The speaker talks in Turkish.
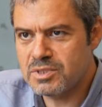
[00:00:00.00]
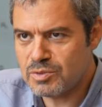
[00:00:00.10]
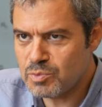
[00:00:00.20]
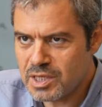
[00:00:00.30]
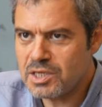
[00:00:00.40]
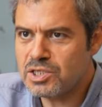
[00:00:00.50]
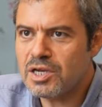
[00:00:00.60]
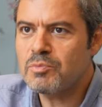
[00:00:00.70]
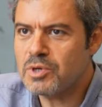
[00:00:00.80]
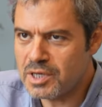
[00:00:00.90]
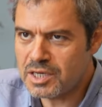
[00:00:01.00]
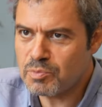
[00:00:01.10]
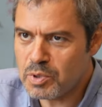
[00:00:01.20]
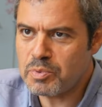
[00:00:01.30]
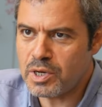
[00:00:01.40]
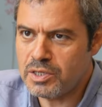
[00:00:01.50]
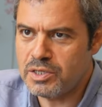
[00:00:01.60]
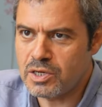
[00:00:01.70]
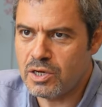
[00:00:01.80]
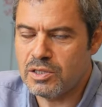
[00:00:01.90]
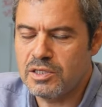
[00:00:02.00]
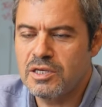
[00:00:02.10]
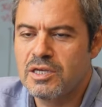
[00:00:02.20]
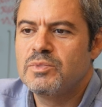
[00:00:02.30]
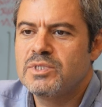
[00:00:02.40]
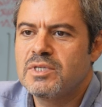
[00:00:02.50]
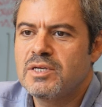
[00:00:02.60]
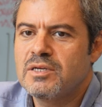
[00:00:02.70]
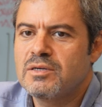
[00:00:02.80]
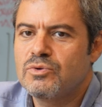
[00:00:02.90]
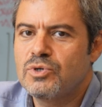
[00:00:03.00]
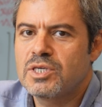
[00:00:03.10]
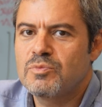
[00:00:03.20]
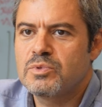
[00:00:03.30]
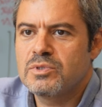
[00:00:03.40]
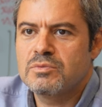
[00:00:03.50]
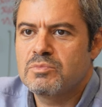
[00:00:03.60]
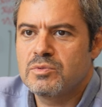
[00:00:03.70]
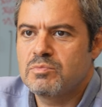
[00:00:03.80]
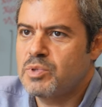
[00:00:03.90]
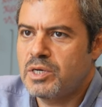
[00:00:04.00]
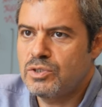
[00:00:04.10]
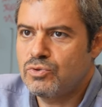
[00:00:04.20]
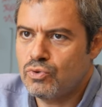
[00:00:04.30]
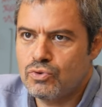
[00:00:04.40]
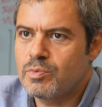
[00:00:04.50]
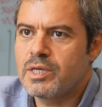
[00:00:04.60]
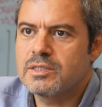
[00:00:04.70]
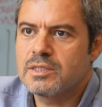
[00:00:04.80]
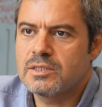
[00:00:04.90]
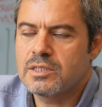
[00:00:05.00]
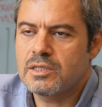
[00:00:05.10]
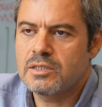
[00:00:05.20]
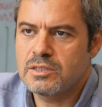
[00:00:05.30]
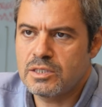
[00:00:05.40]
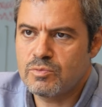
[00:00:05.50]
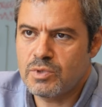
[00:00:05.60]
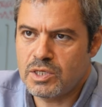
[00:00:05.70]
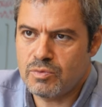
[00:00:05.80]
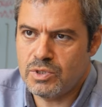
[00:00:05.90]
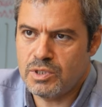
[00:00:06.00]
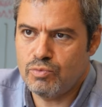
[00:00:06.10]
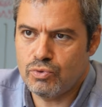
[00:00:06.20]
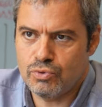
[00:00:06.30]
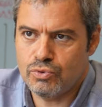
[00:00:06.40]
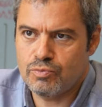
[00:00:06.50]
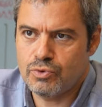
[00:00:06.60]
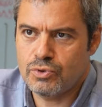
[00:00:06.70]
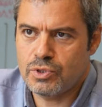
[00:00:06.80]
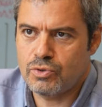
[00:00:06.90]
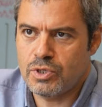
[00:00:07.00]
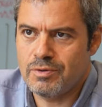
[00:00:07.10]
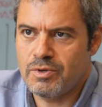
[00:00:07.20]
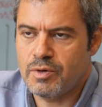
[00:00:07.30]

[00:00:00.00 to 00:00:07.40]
ismi değişti ama ekip hep aynı kaldı. Biz de o ekibin bir parçası olduk. Ben de sayısal tasarım ekibinde bulundum. Orada görev